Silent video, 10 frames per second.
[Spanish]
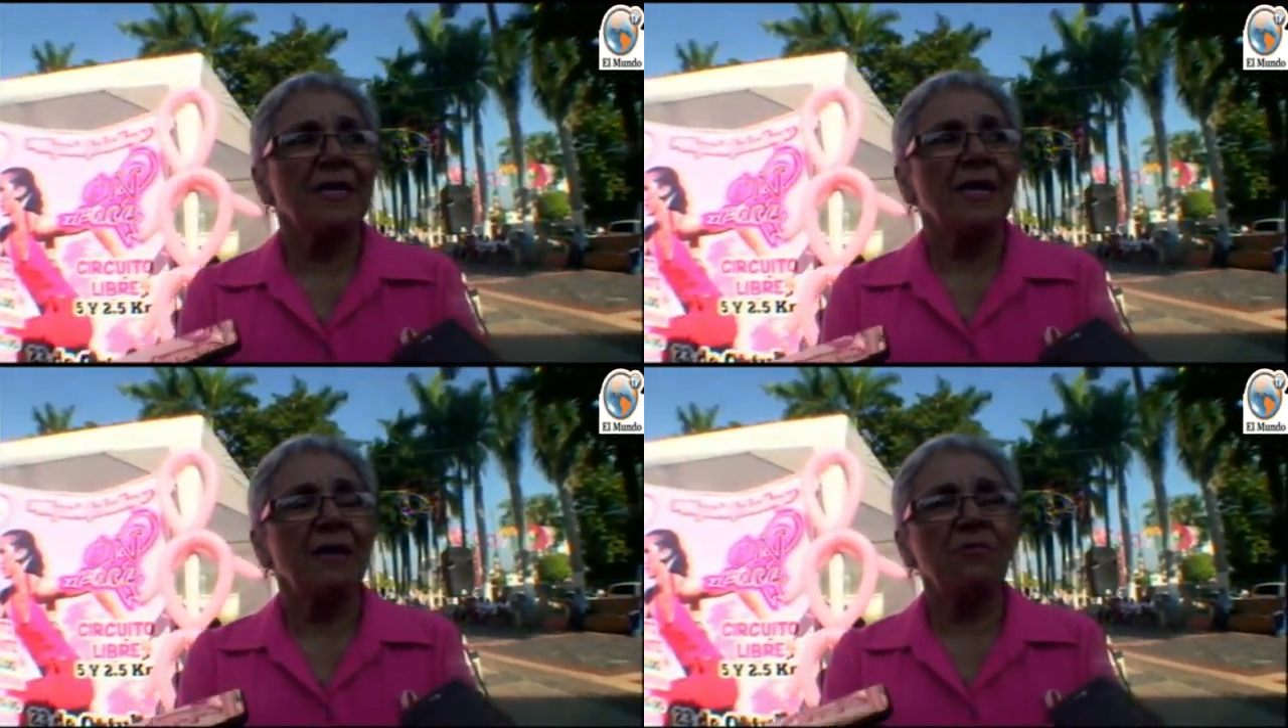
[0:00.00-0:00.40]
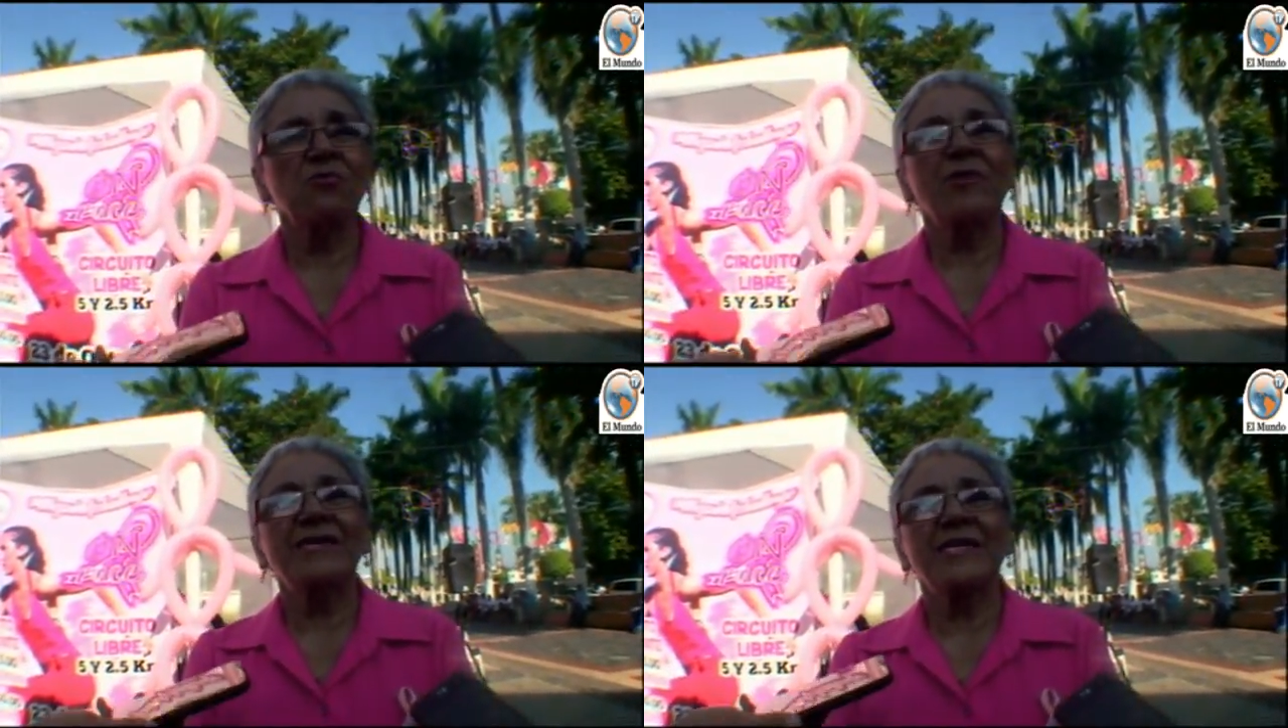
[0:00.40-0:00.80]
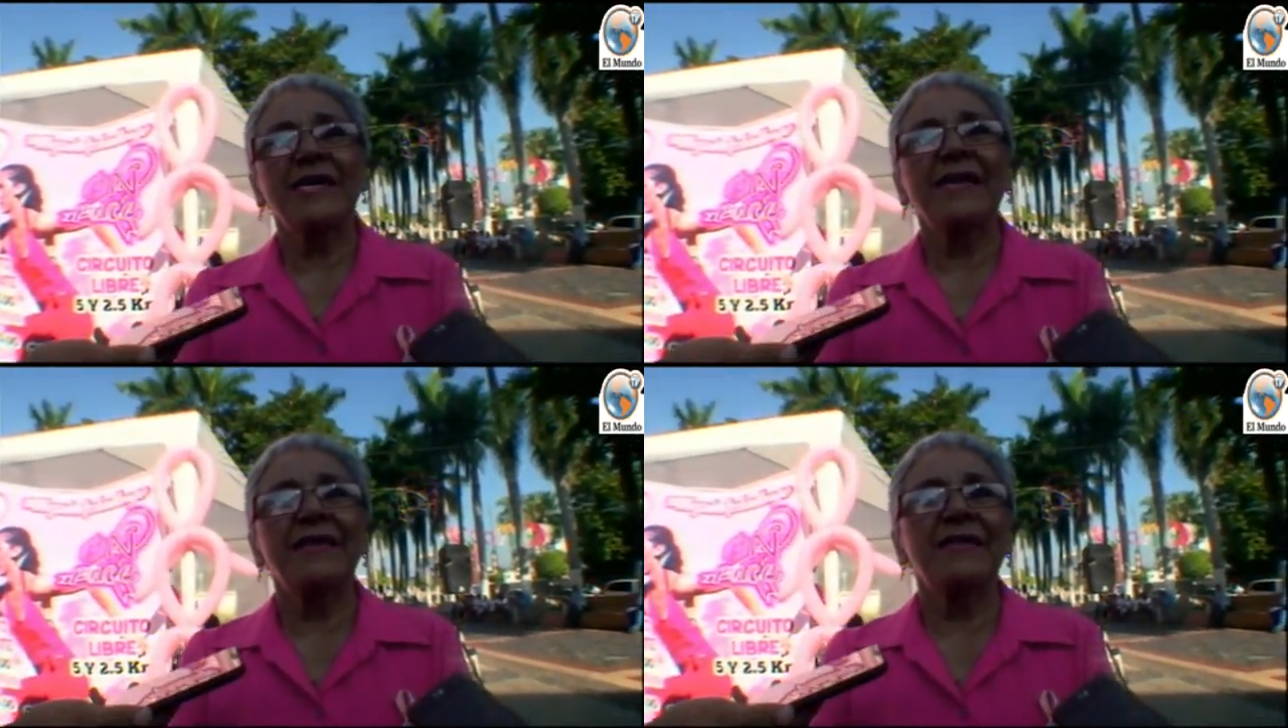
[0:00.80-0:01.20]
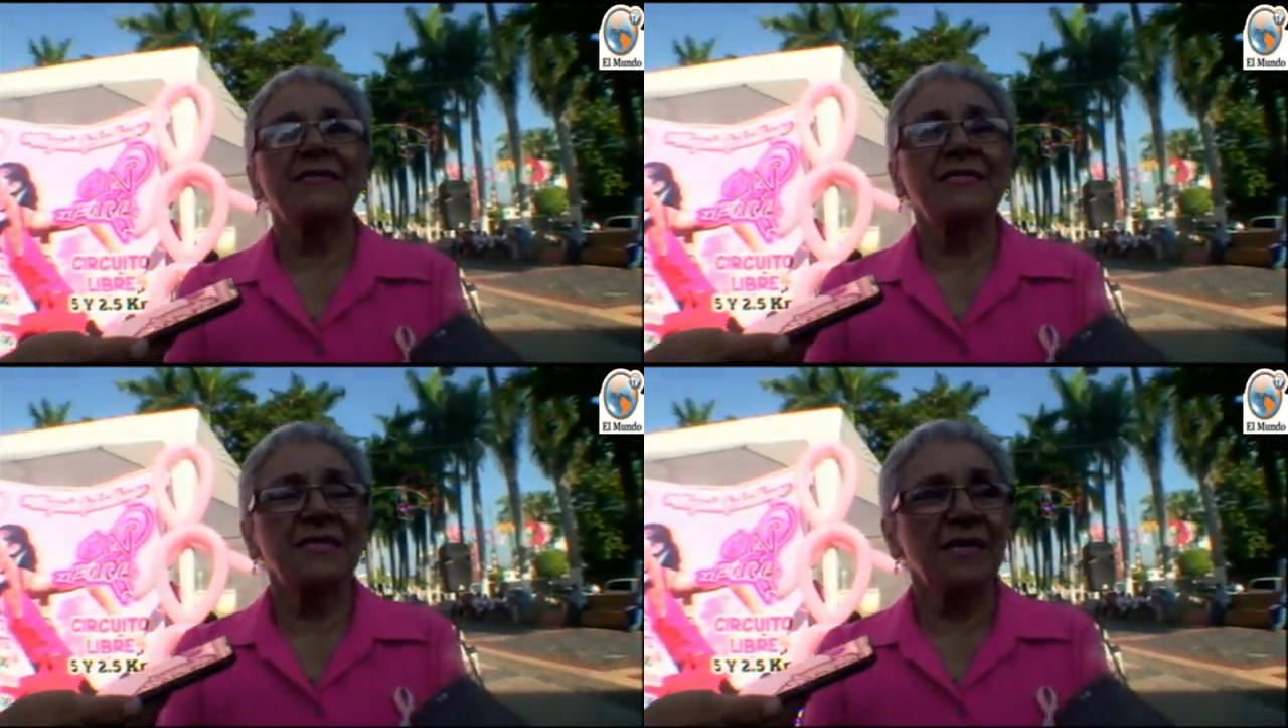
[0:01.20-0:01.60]
Tenemos una chica de
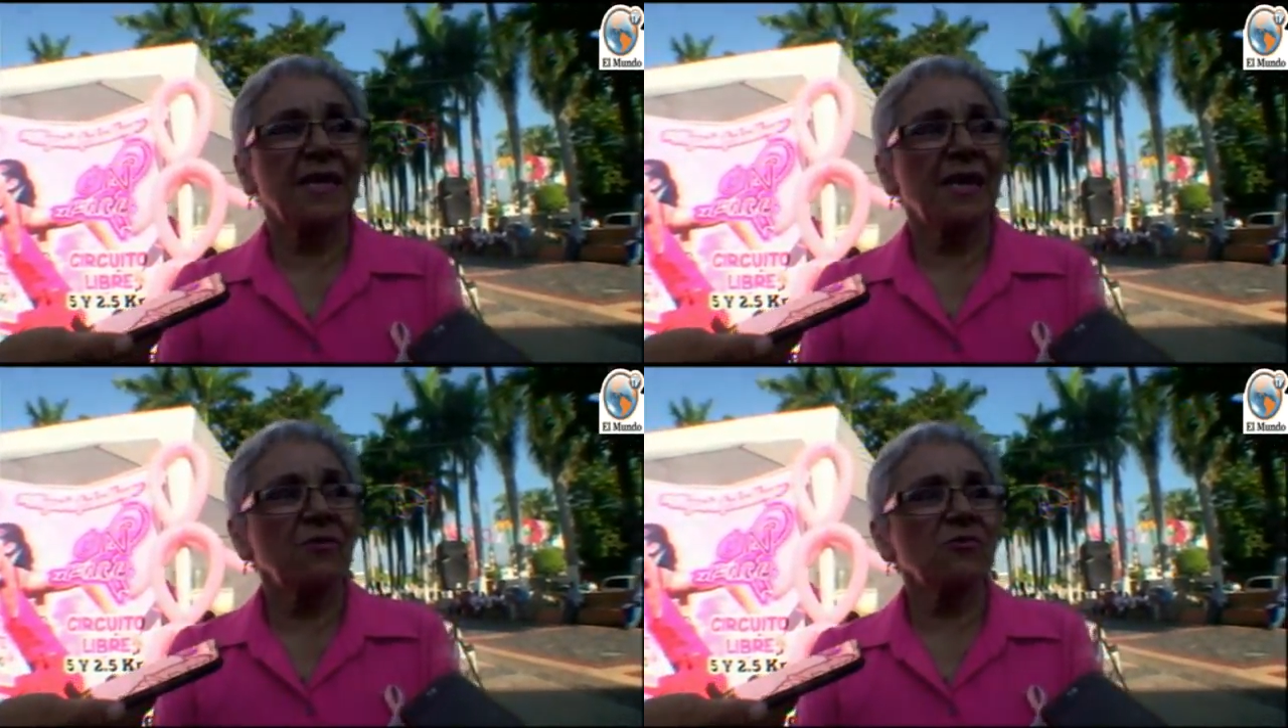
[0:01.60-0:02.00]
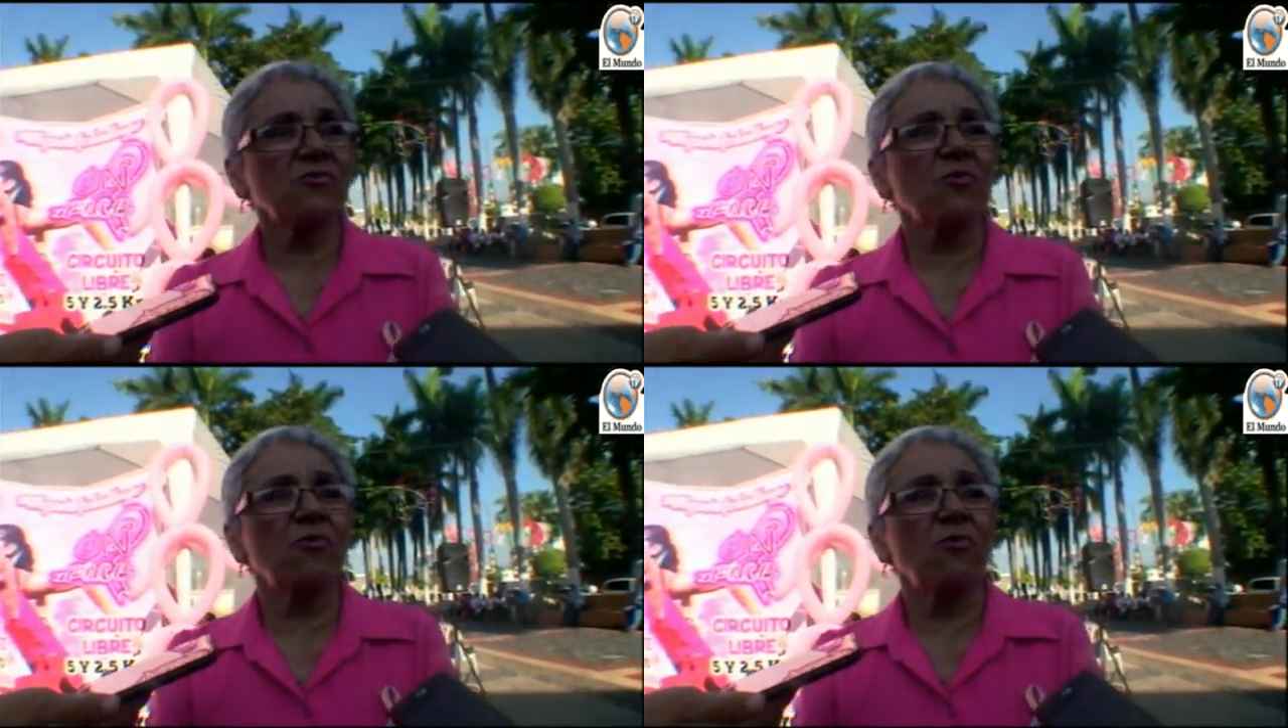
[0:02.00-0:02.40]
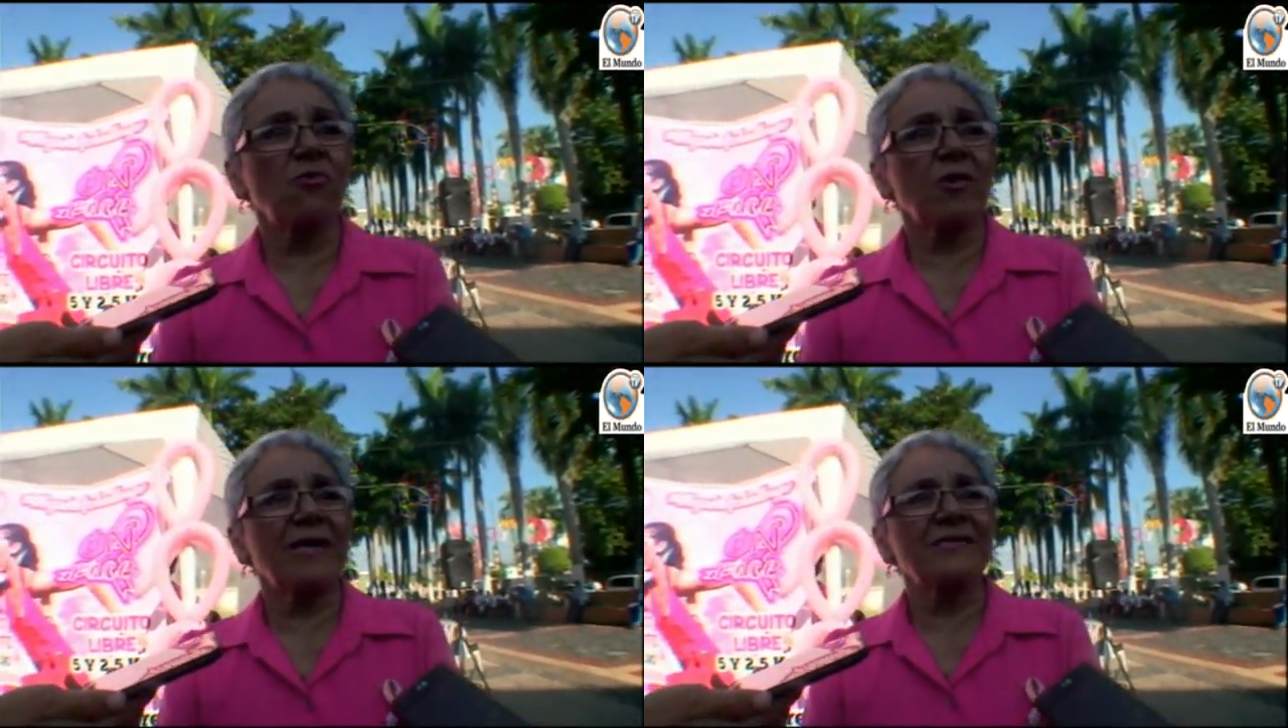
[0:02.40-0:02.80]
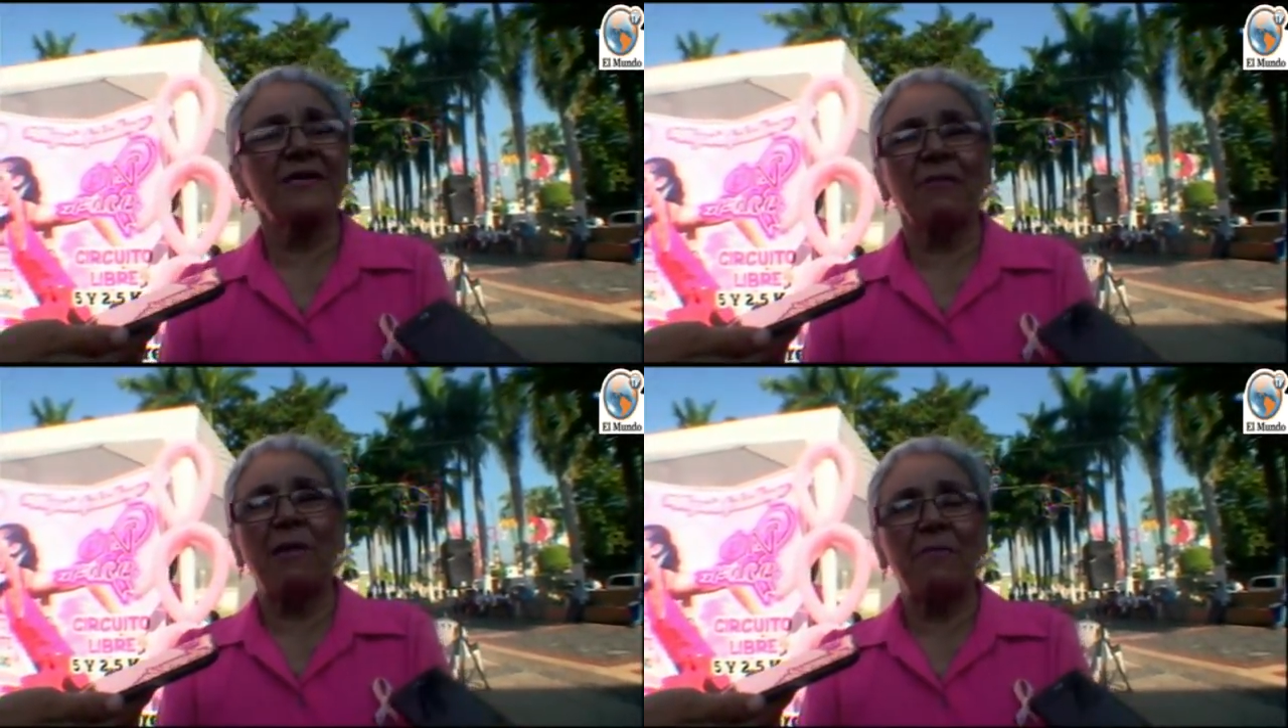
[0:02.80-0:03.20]
17 años con
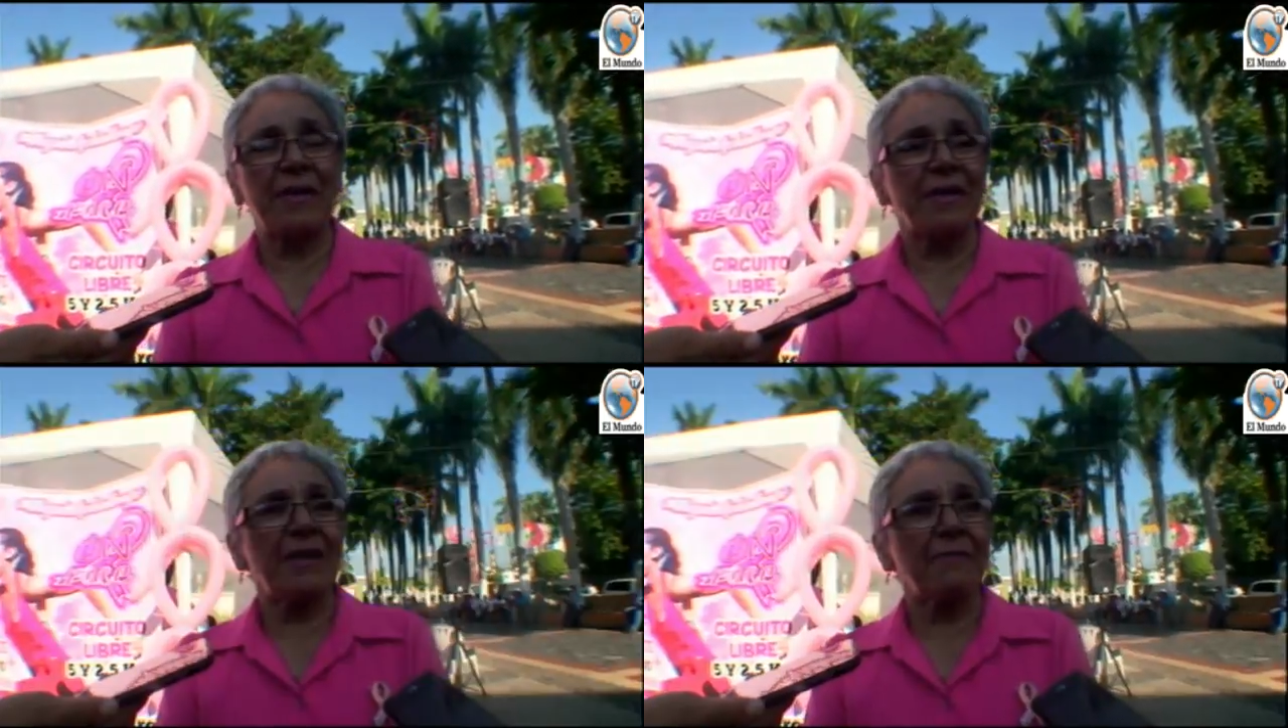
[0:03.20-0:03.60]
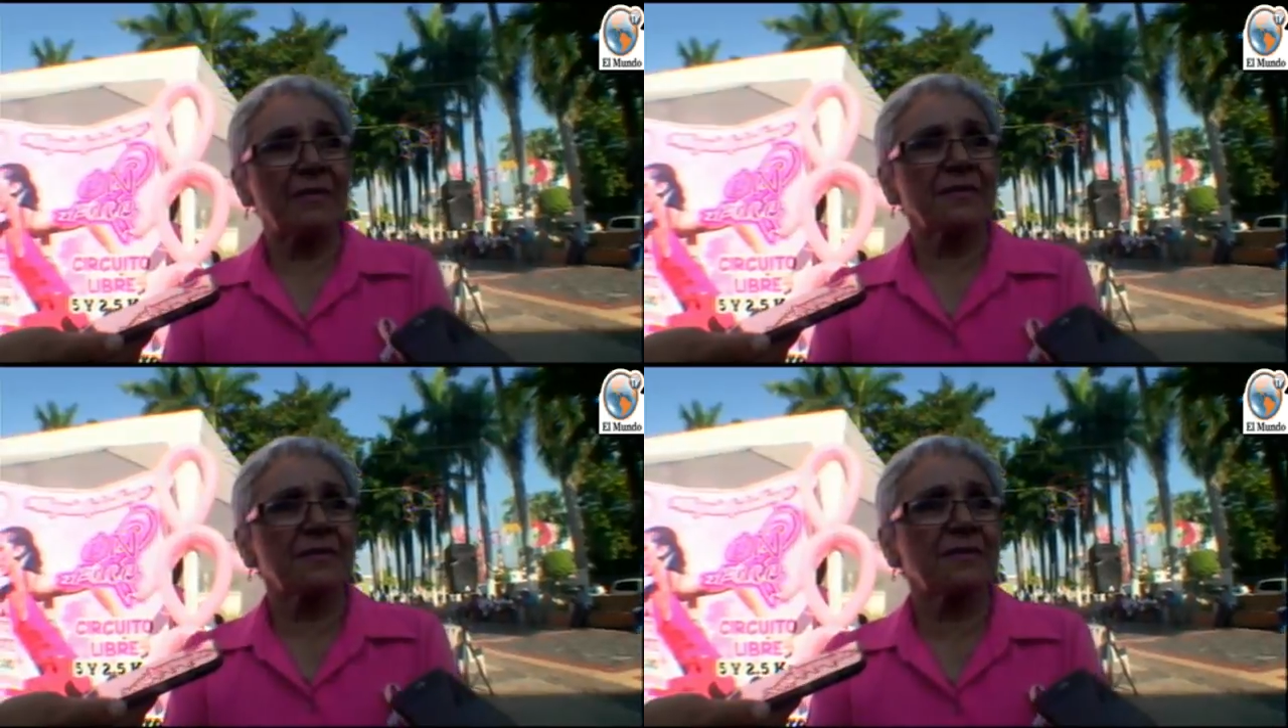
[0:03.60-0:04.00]
cáncer de mama en, ambas,